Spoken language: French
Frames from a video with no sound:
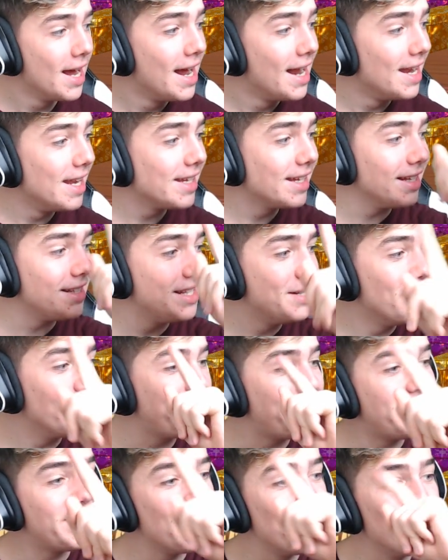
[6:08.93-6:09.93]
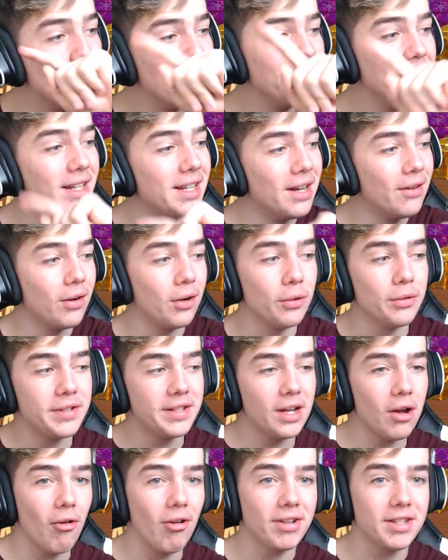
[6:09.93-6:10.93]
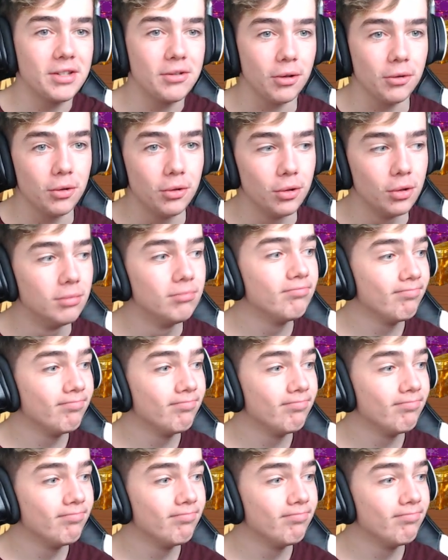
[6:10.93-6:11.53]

Les gars, dites-moi si c'est une bonne idée d'avoir le cerf en accessoire de dos.